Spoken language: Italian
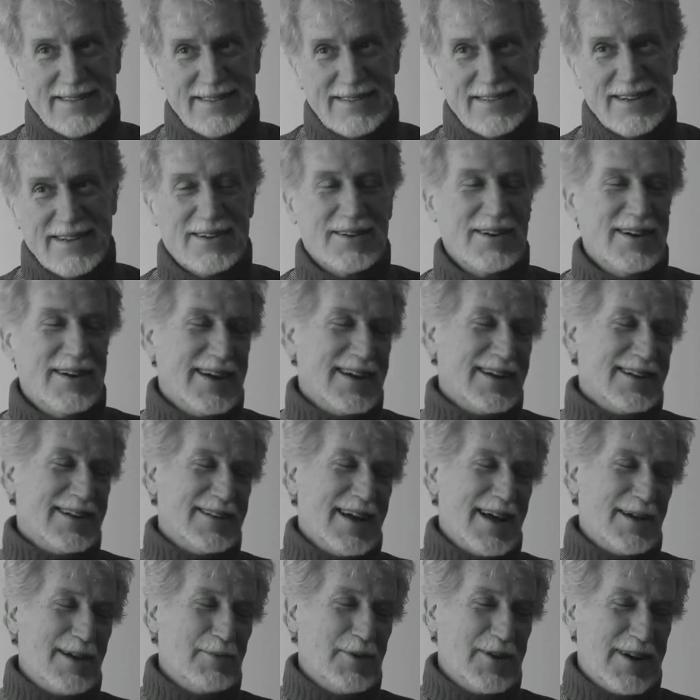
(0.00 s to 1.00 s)
Dico, eh,
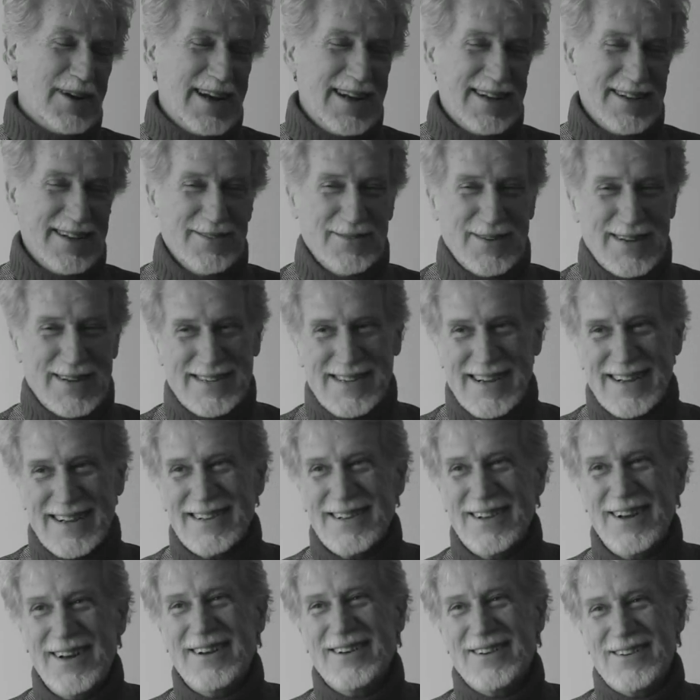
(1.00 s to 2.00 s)
dai Morando,
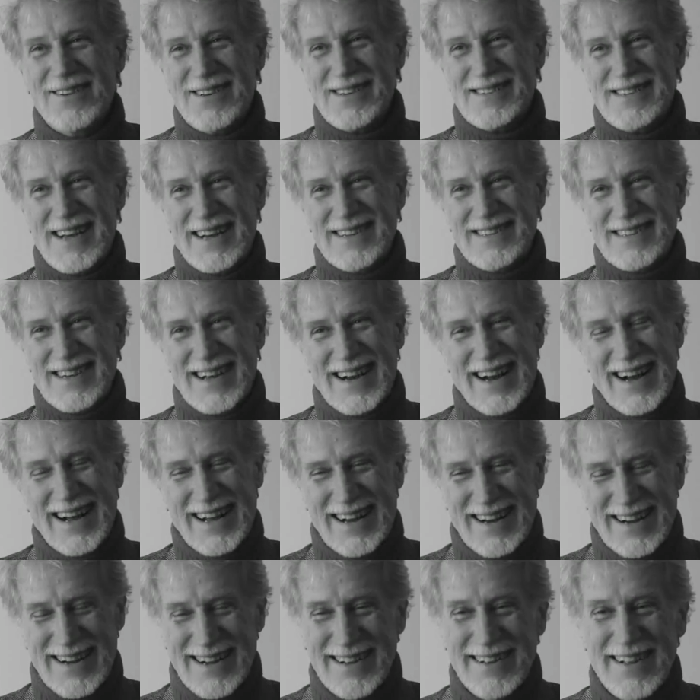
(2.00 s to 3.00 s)
esatto,
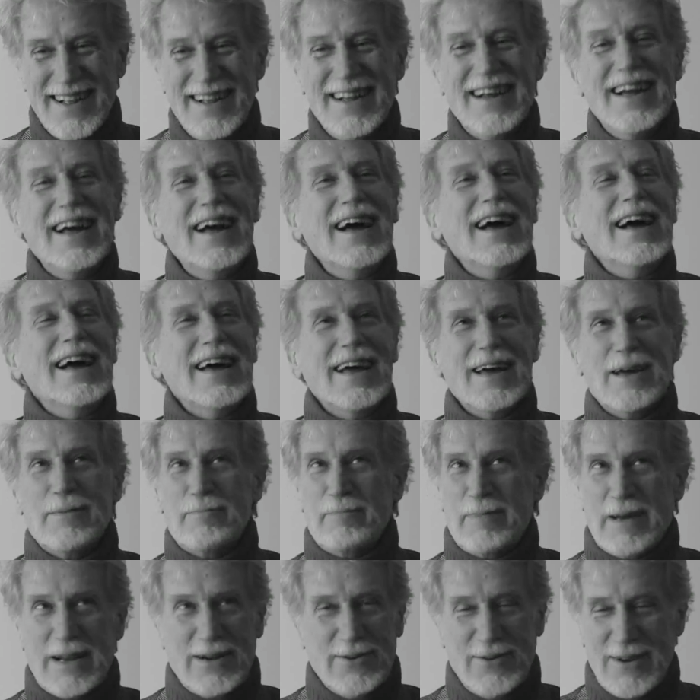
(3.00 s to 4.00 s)
esagerare. Eh,
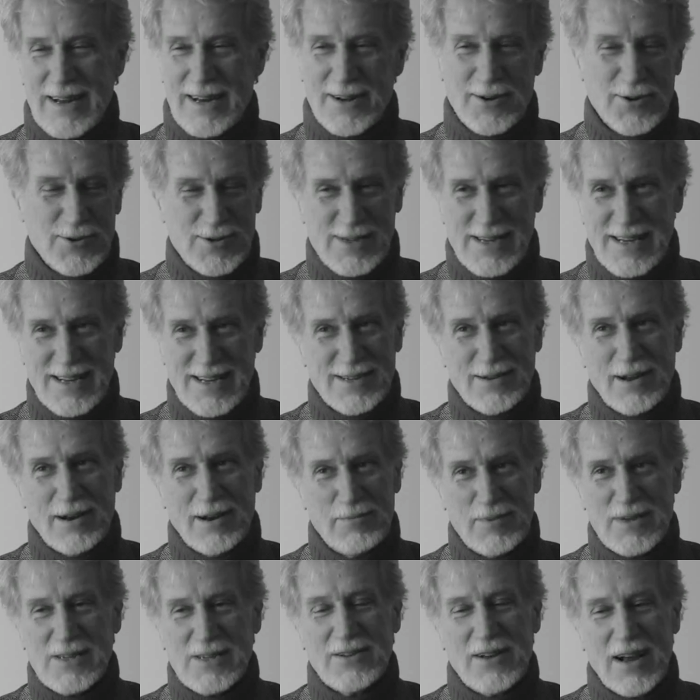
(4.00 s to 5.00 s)
però è così, insomma,
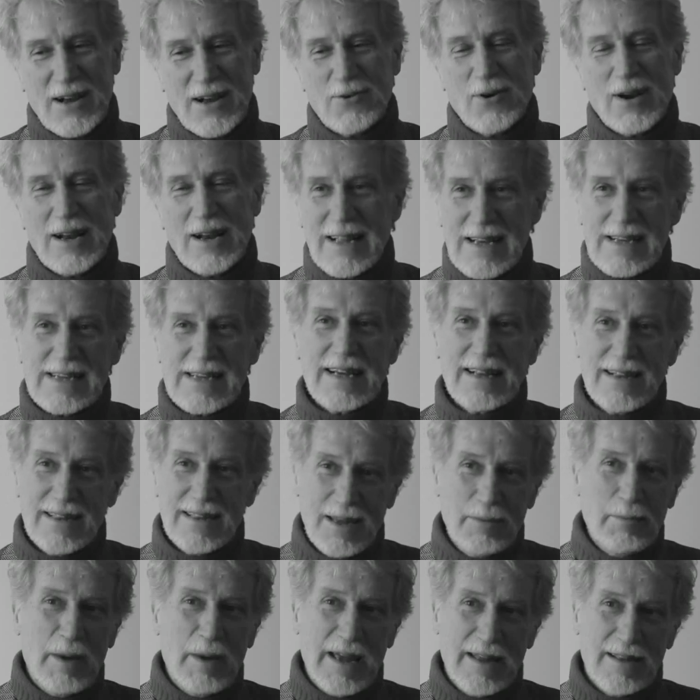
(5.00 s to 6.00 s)
bisogna ancora di
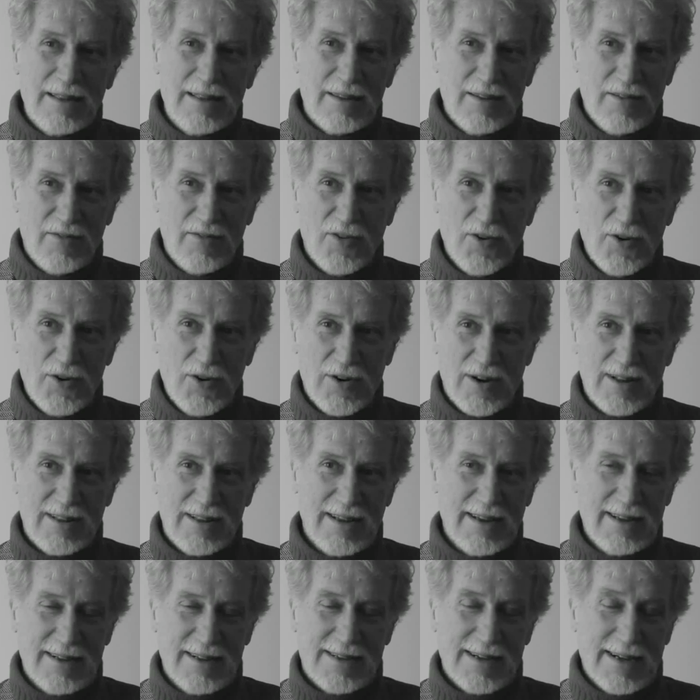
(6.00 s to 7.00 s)
sentimenti
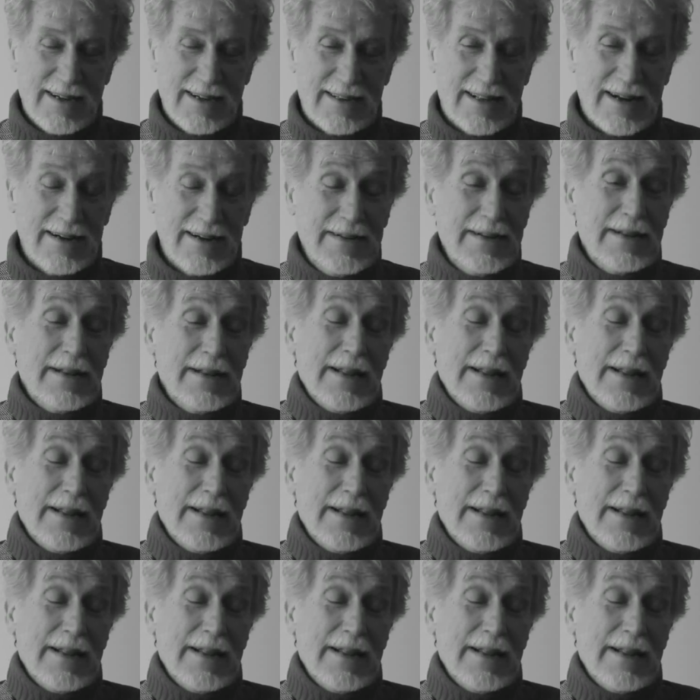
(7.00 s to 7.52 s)
forti, eccetera.